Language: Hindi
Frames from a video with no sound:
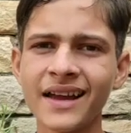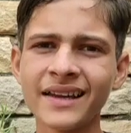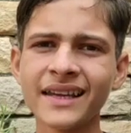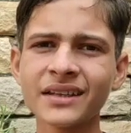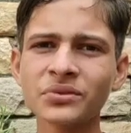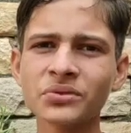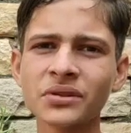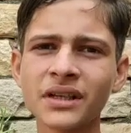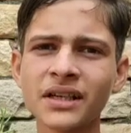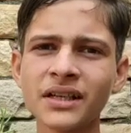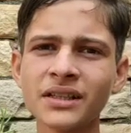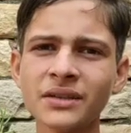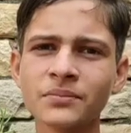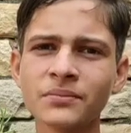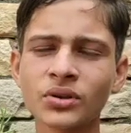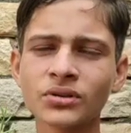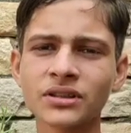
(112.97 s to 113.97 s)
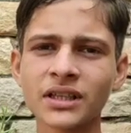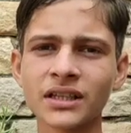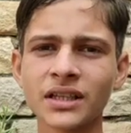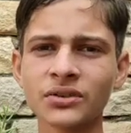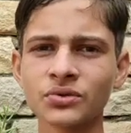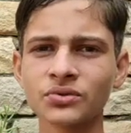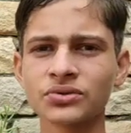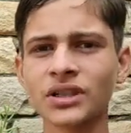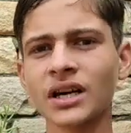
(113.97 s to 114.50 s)
या तो कहें कि बहुत ज़्यादा
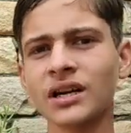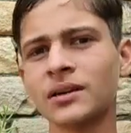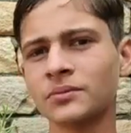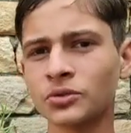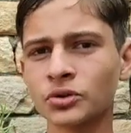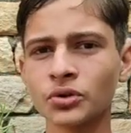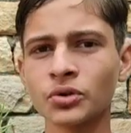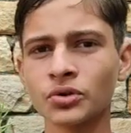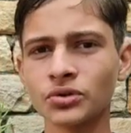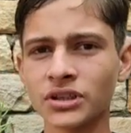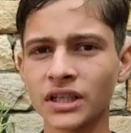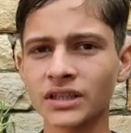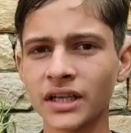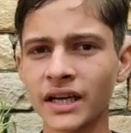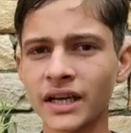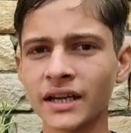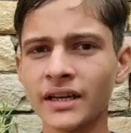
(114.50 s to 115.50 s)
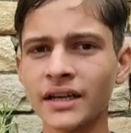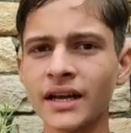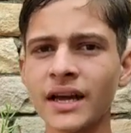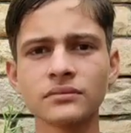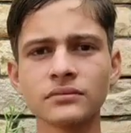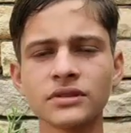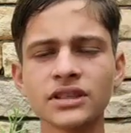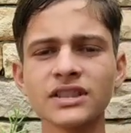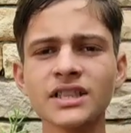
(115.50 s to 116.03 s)
नुकसान हमको हो जाता है
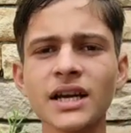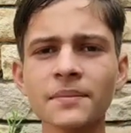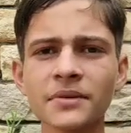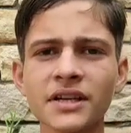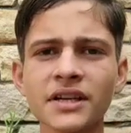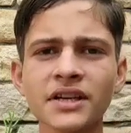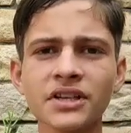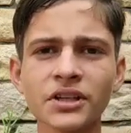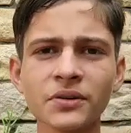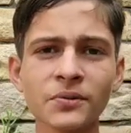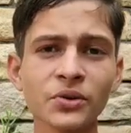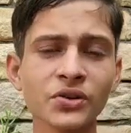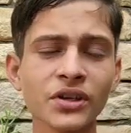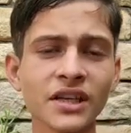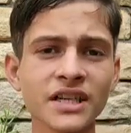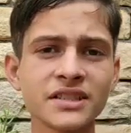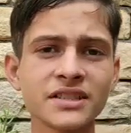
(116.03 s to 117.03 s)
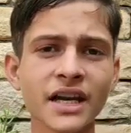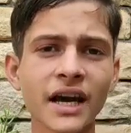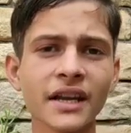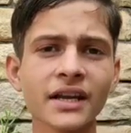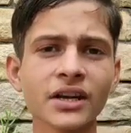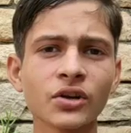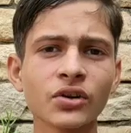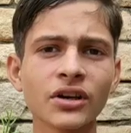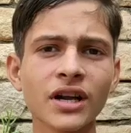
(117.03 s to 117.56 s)
जैसे आप कहीं इंटरव्यू के लिए जा रहे
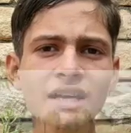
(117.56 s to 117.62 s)
हैं और